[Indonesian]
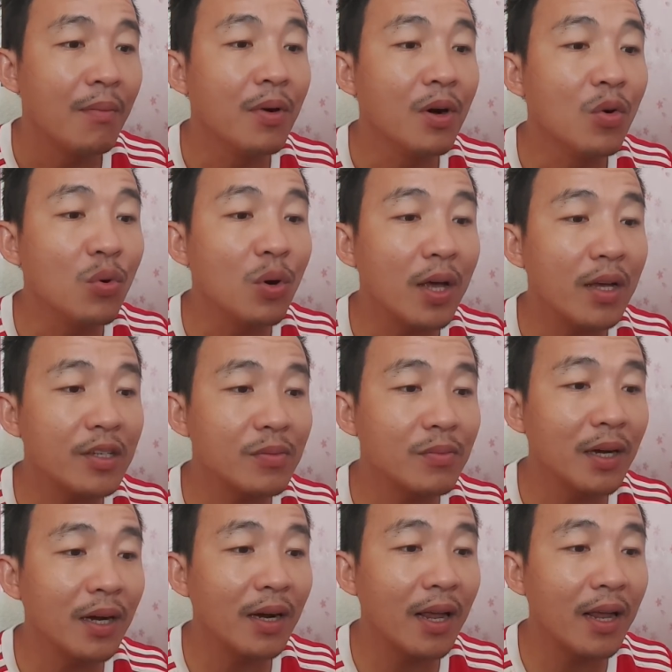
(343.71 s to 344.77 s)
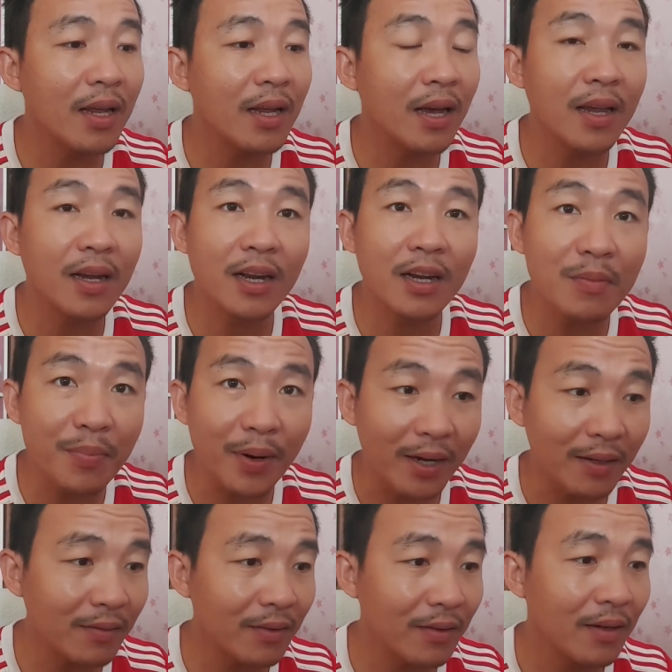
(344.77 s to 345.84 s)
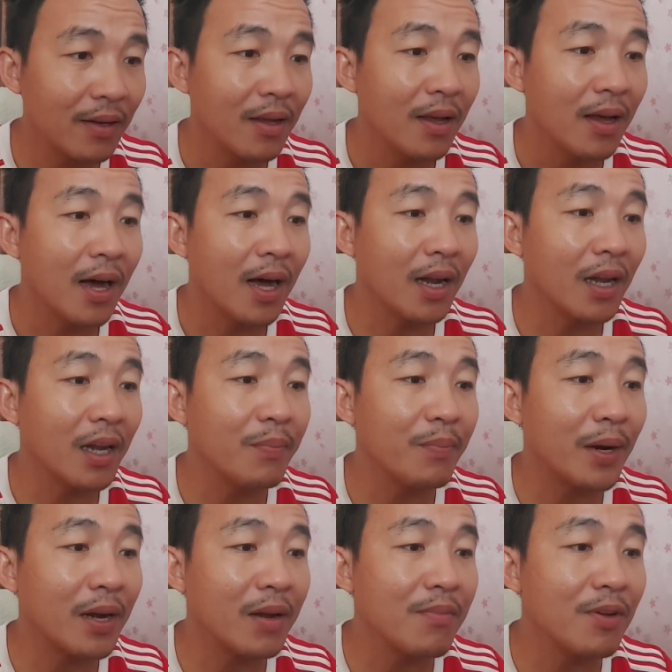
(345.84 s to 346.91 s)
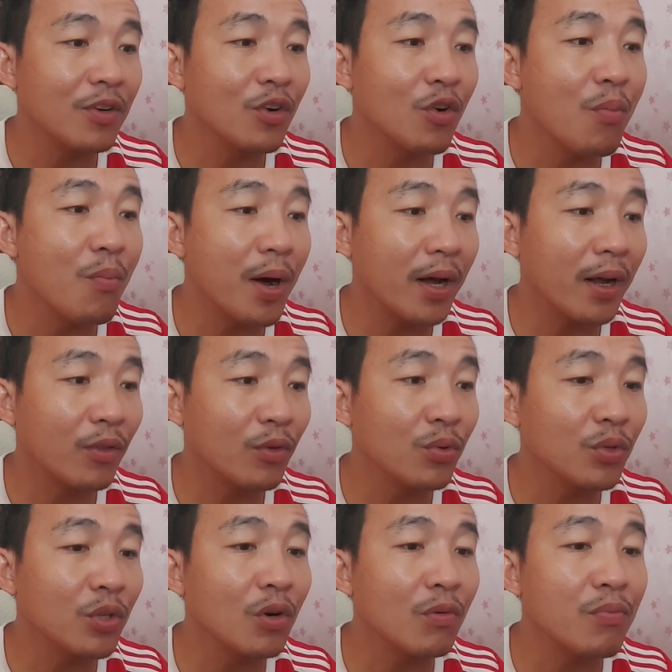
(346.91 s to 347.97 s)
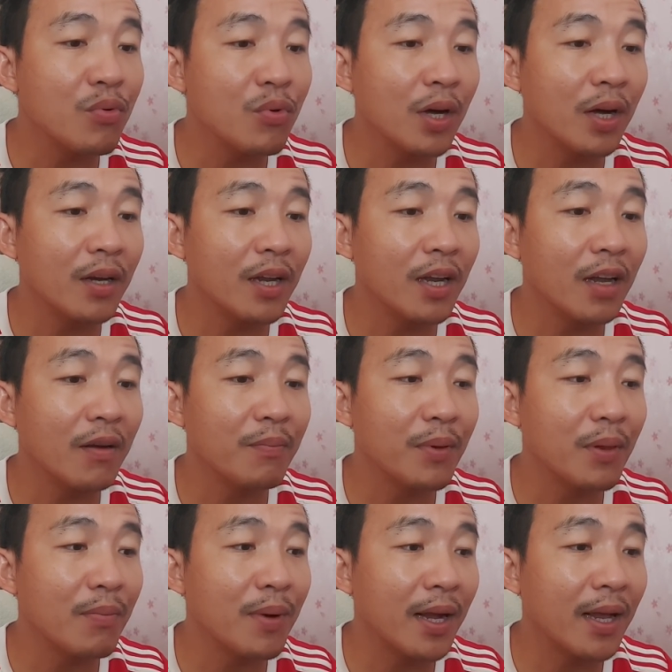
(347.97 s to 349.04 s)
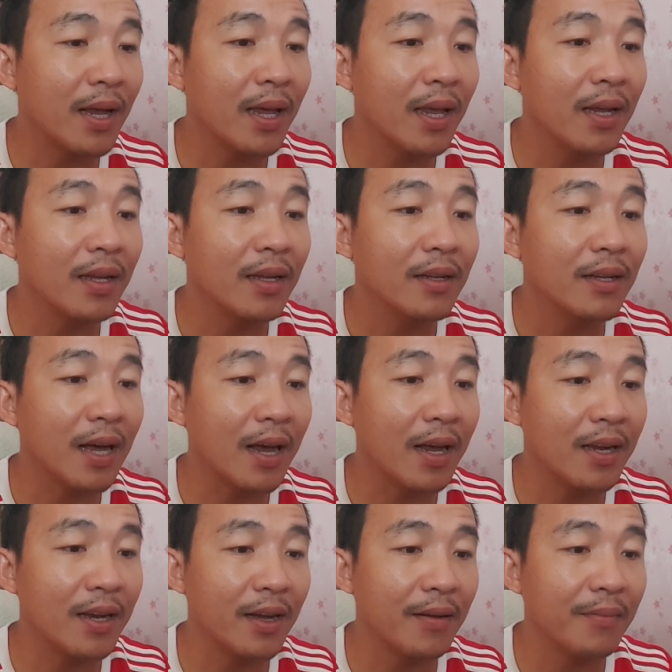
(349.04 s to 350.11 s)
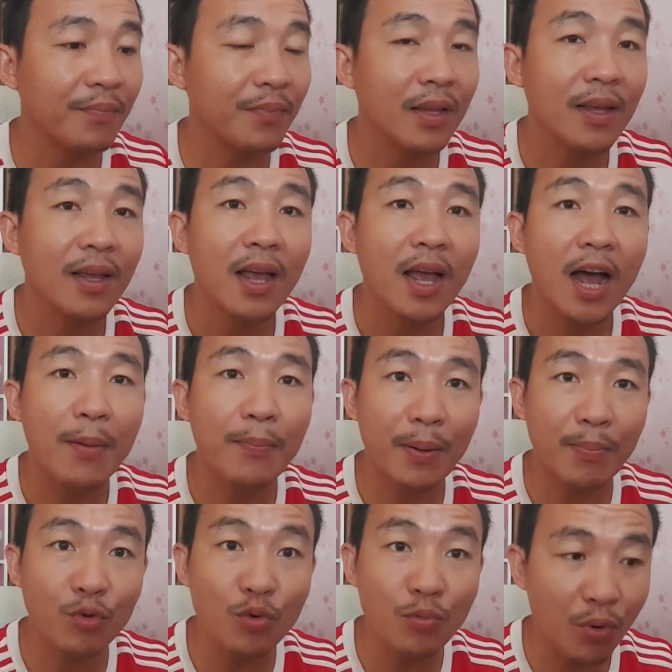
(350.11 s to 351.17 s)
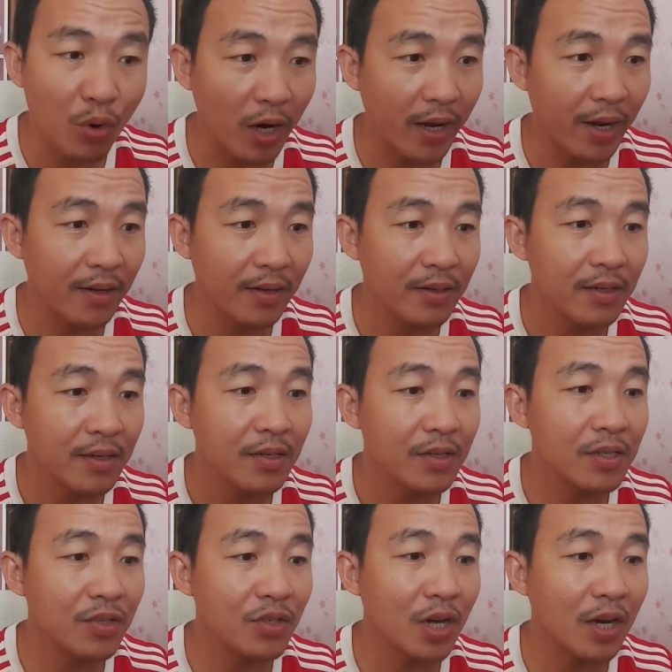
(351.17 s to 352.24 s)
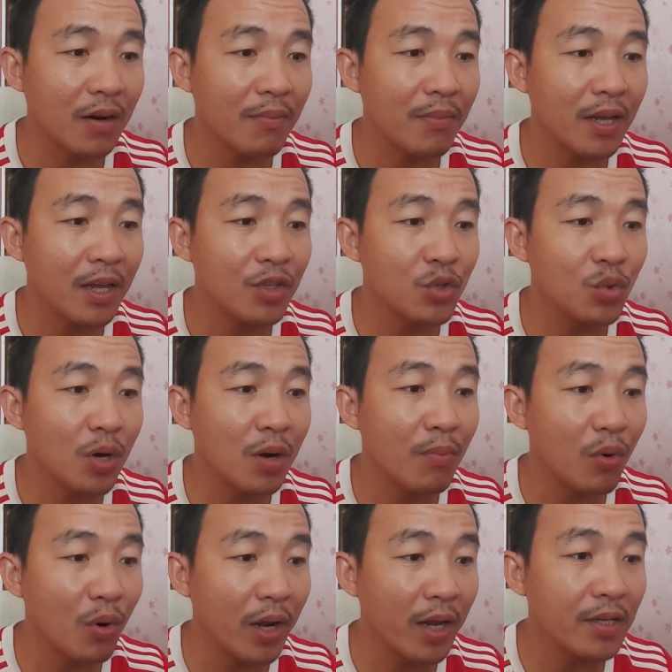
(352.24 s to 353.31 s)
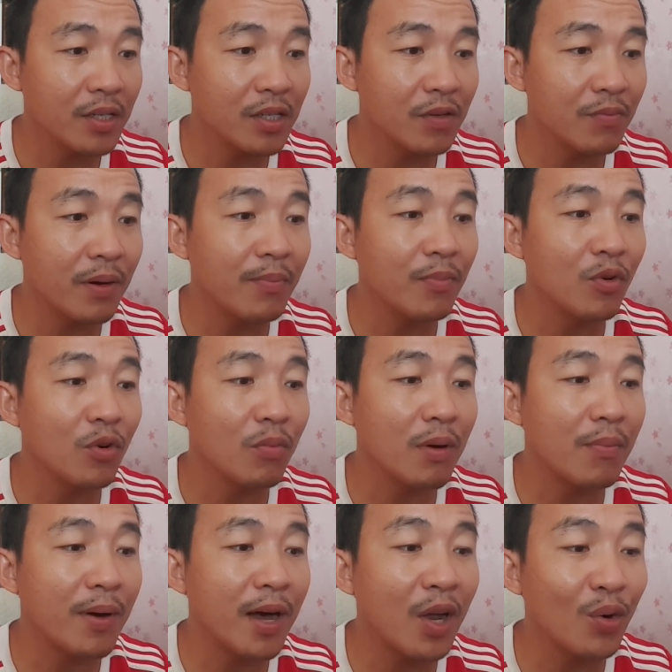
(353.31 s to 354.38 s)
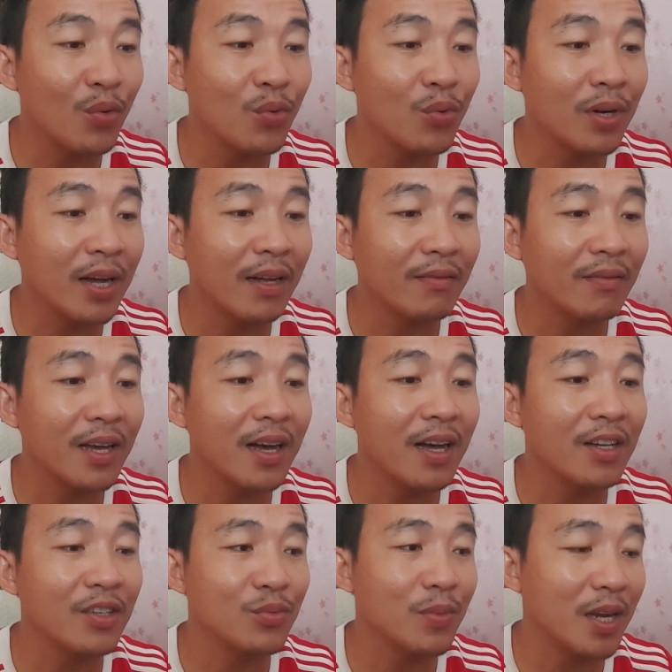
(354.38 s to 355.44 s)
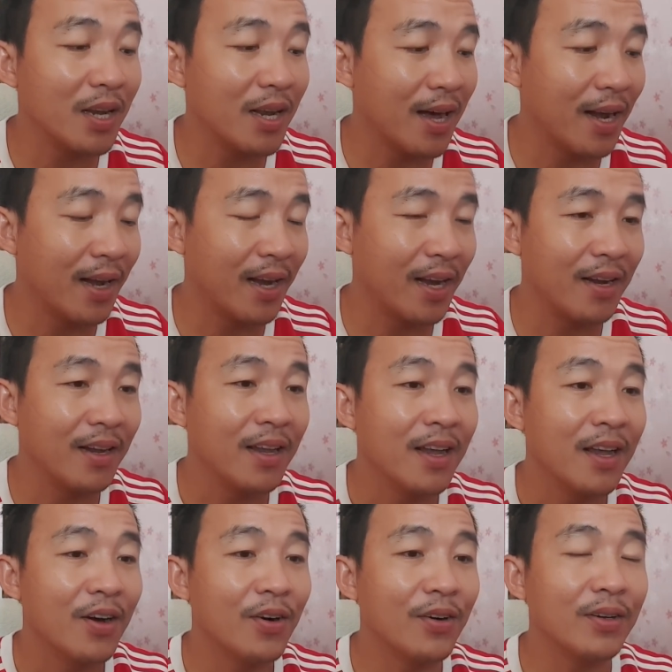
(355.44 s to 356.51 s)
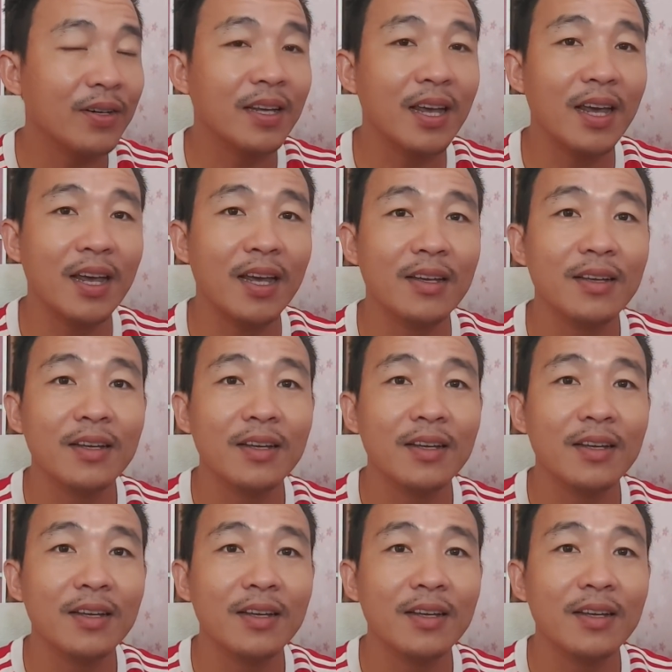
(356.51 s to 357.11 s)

Mengulas mengenai kaedah debat, ahli parlimen Gombak itu terbuka dengan pelbagai kaedah. Apapun boleh, secara maya juga boleh sebab norma baru kata Azmin Ali. Oke, okay.